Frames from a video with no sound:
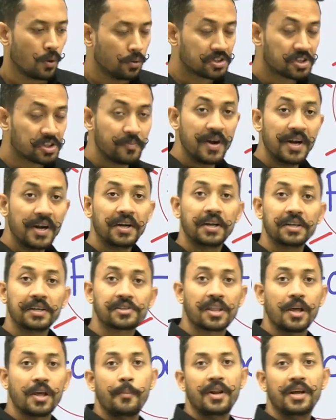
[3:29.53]
उसमें
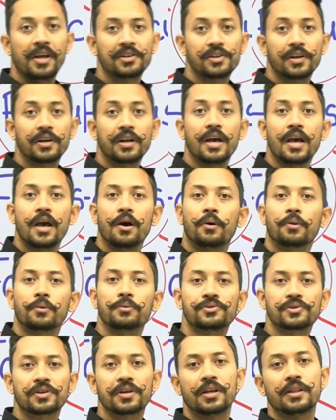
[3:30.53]
डिस्क्रिमिनेशन है और
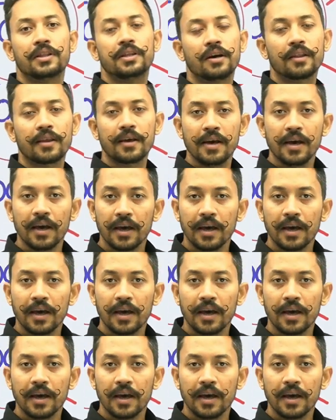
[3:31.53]
उसके अंदर